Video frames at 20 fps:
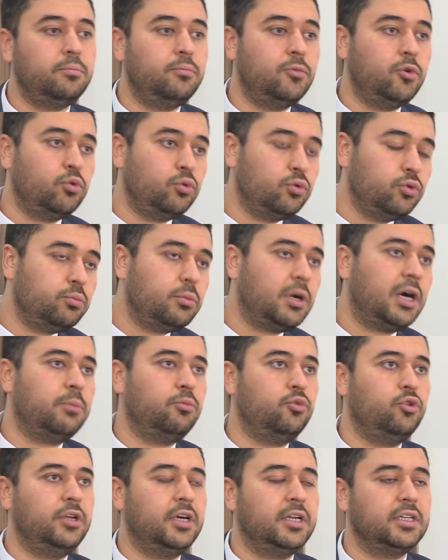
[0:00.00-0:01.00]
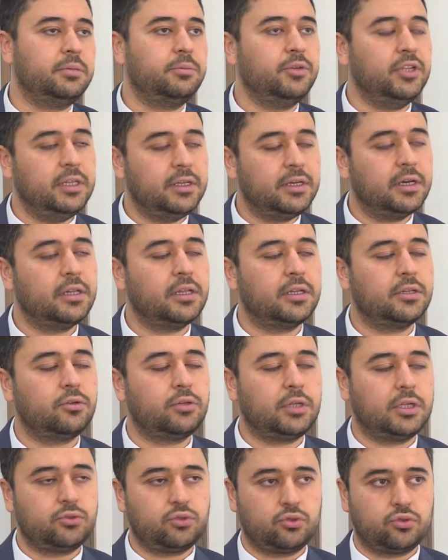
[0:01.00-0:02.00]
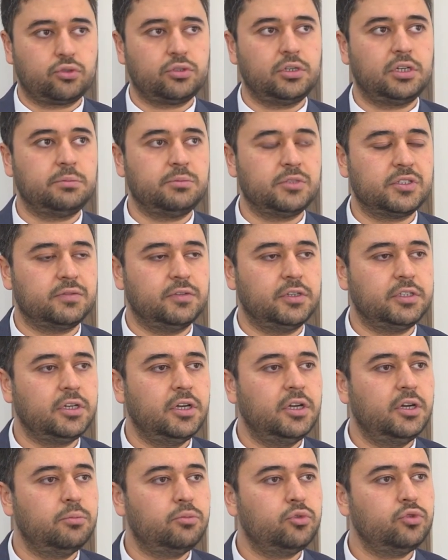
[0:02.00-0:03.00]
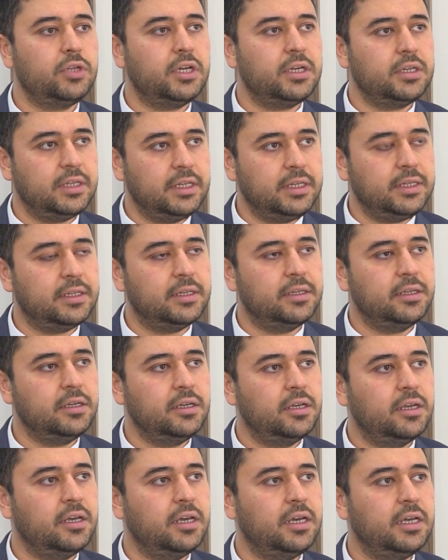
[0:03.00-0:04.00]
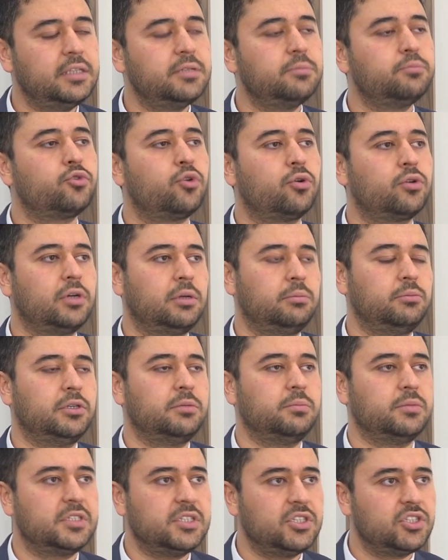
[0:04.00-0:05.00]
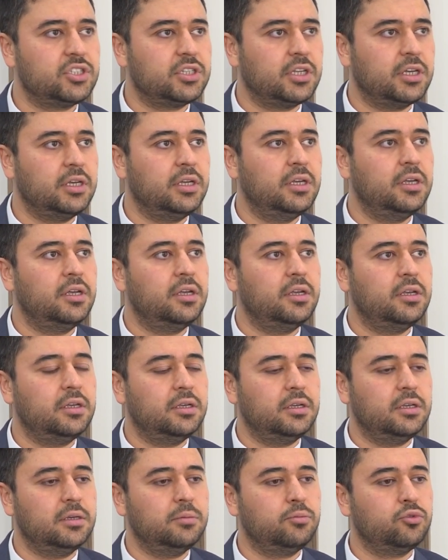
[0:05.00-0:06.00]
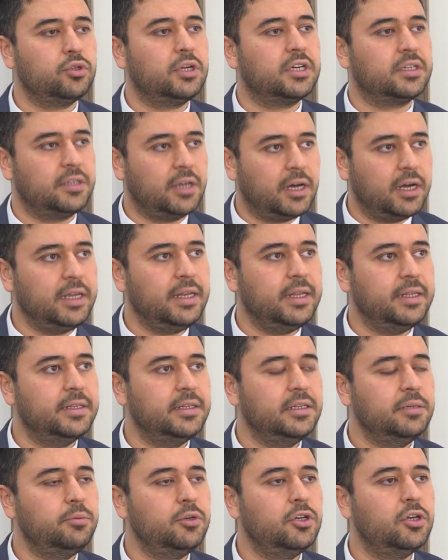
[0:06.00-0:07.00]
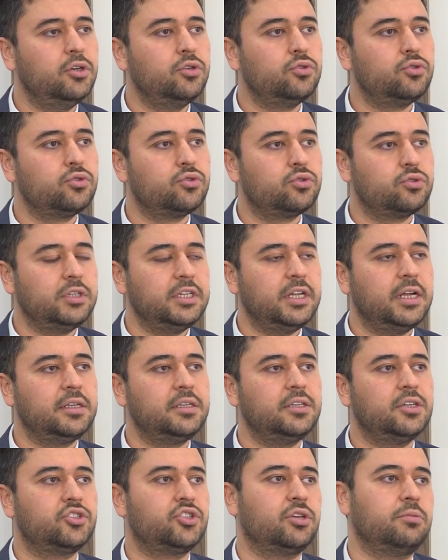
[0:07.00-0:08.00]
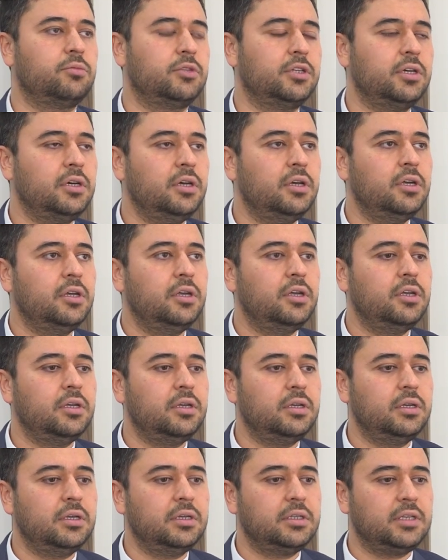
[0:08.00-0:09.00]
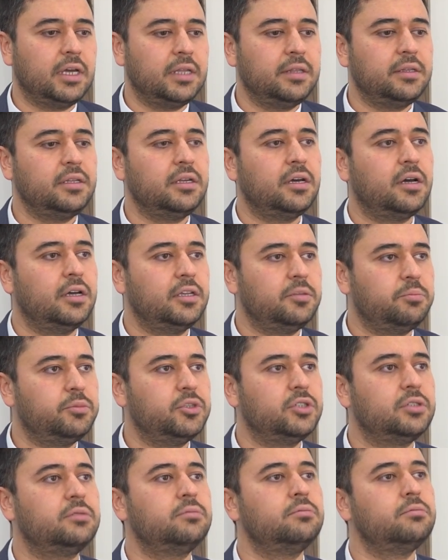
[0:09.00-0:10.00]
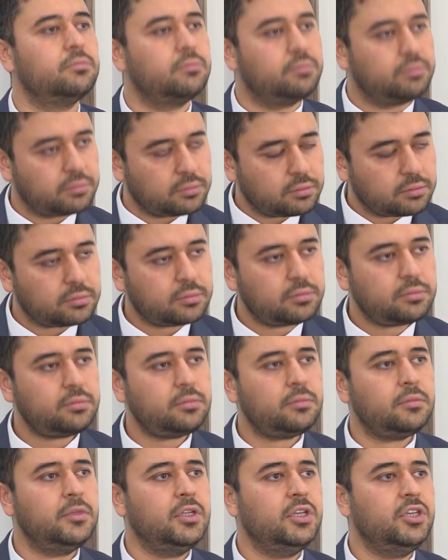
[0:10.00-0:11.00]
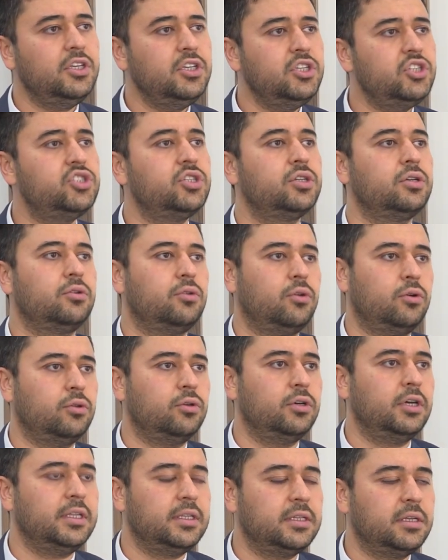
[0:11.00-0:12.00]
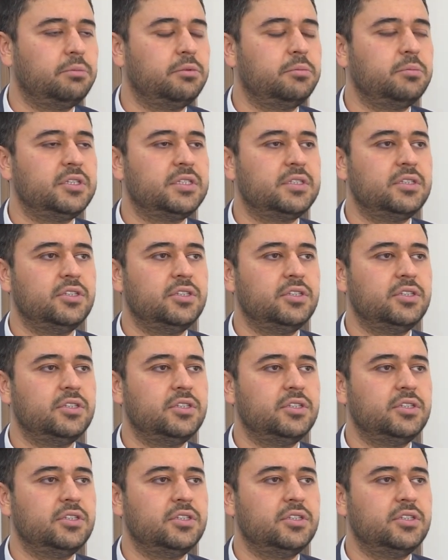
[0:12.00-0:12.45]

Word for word: unlu mamuller gibi ilgi alanı olan çocuklarımız var. Bunlarla ilgili eğitim programlarımız içine e, bunlar dahil edilip çocuğun ileriki yaşamına e, kendine ait bir iş kolu edinebilmesi